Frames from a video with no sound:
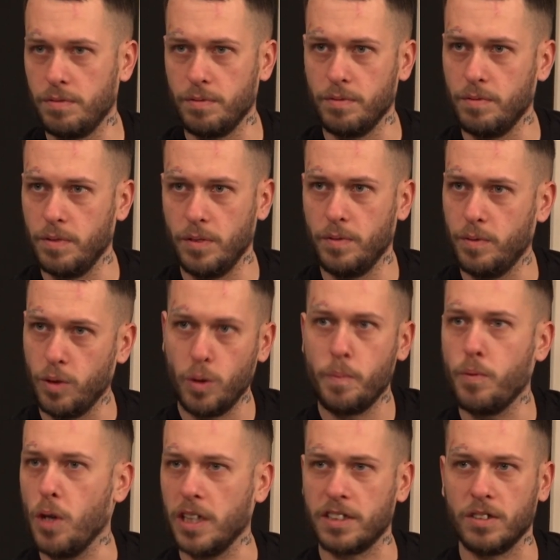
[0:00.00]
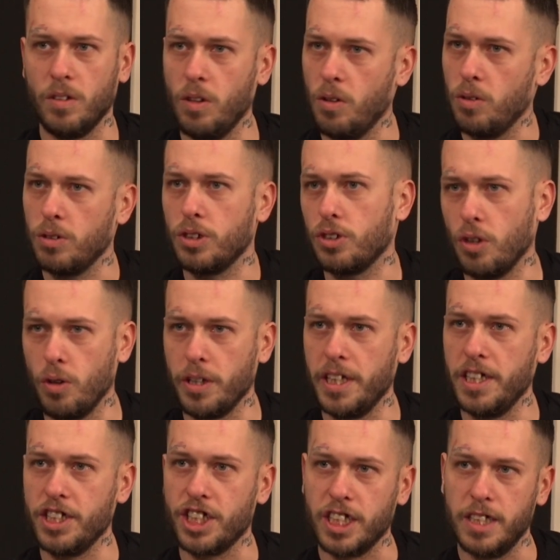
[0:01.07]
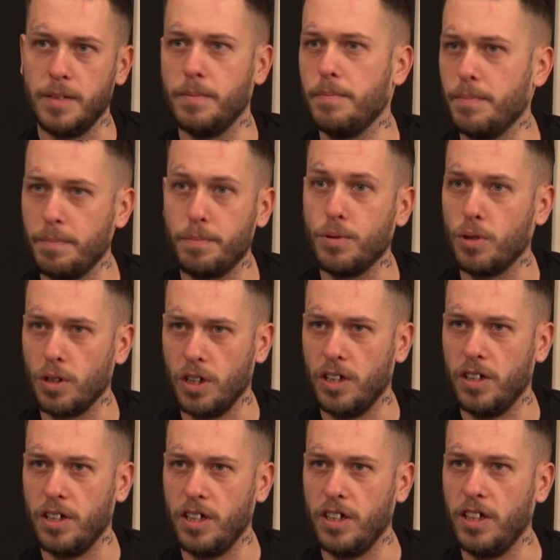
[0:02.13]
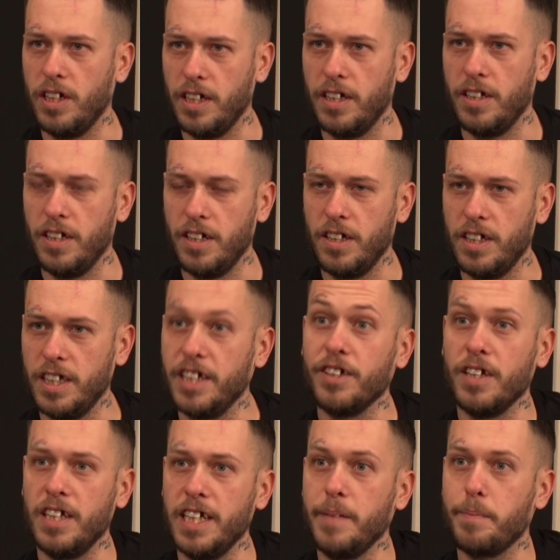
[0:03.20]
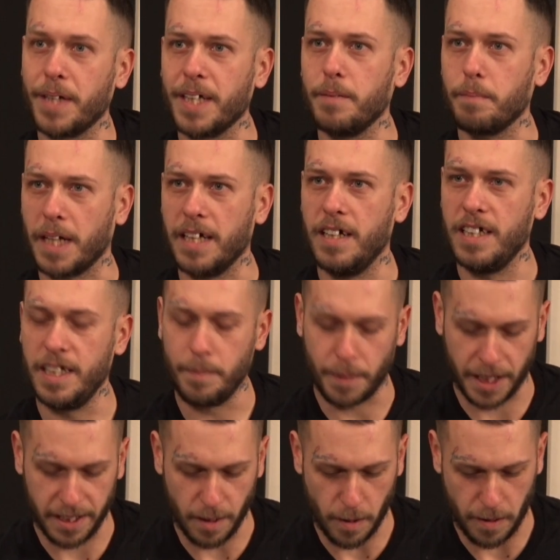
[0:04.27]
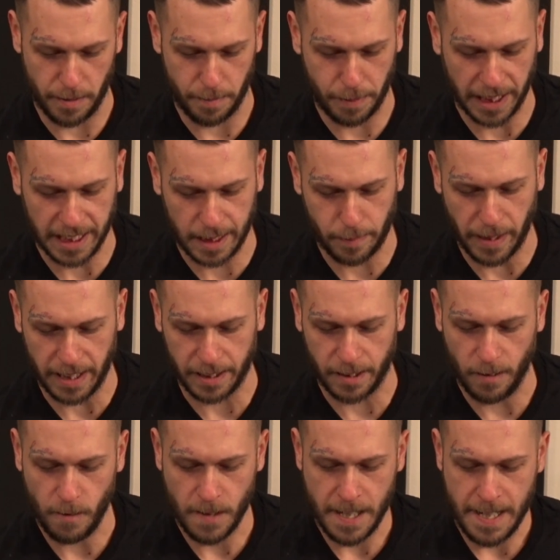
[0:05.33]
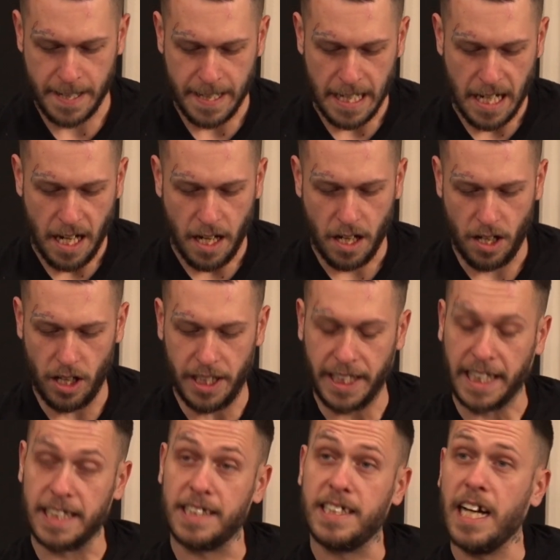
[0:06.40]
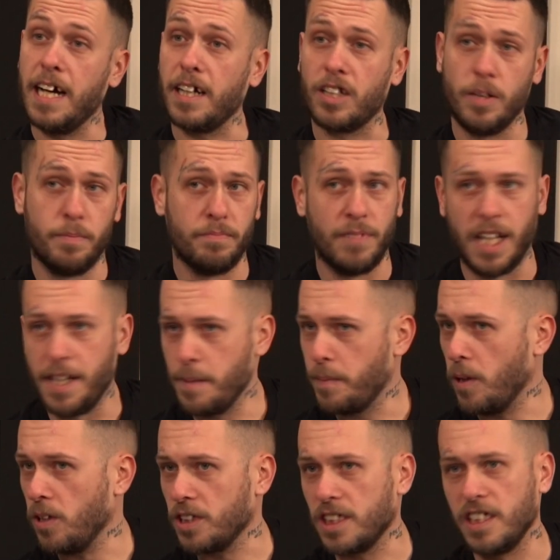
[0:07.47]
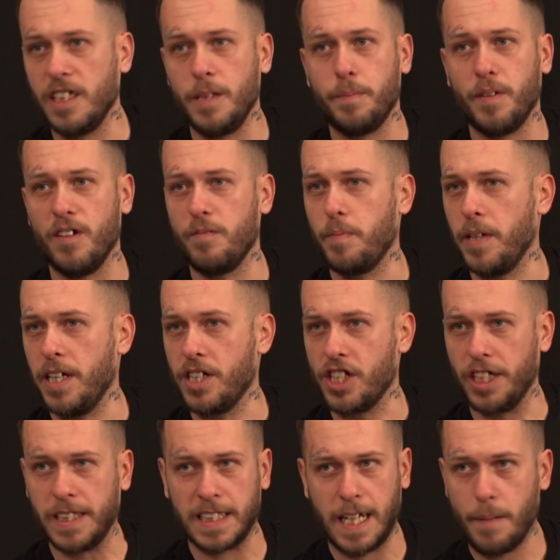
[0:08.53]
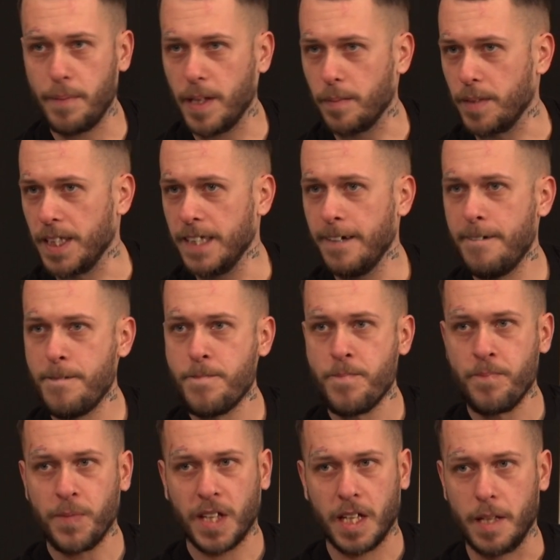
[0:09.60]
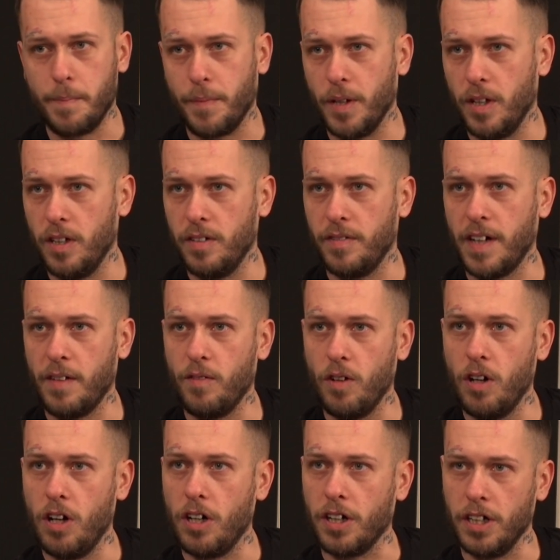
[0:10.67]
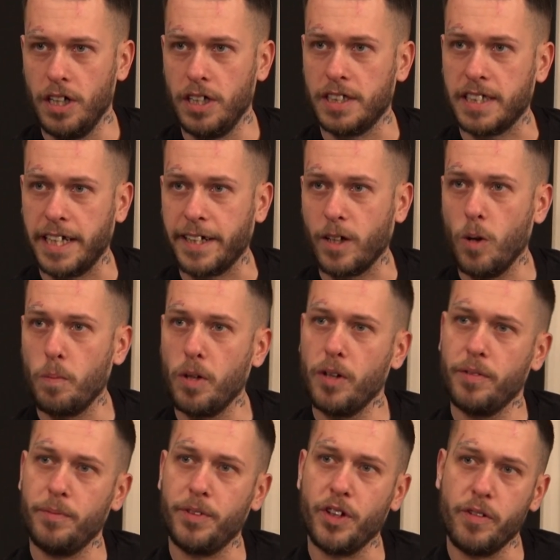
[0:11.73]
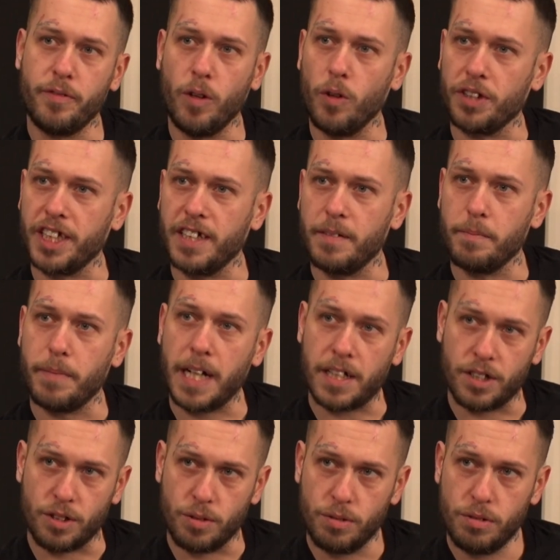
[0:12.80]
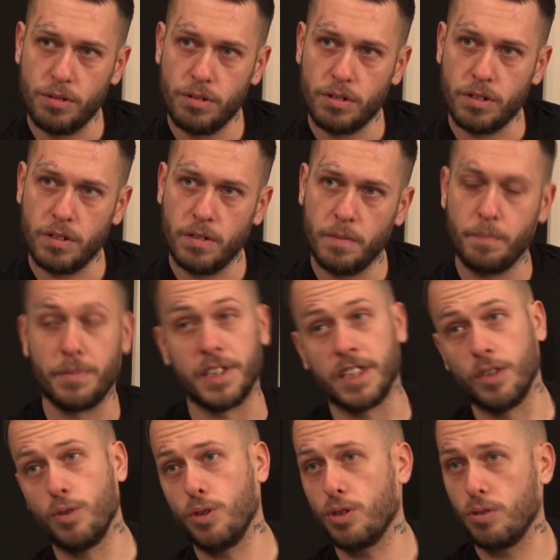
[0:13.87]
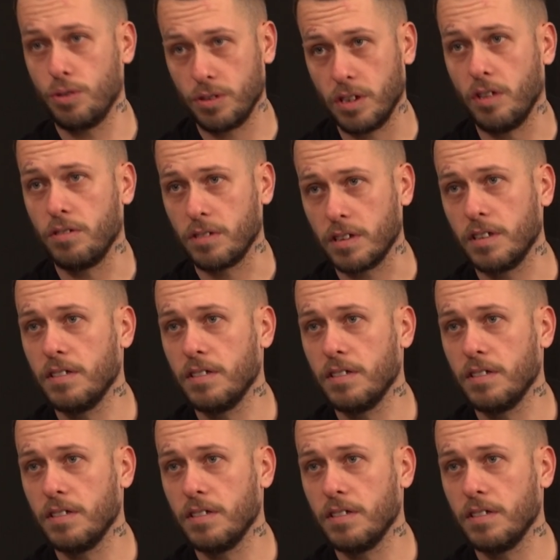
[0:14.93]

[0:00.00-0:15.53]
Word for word: vos poissons sont éligibles pour les, prix de, les, prix de, participation. Euh, les résidents, comme l'année passée, ils peuvent pêcher sans permis. OK. Ils peuvent avoir euh, cinq combles de fontaine par jour, puis c'est deux jours, donc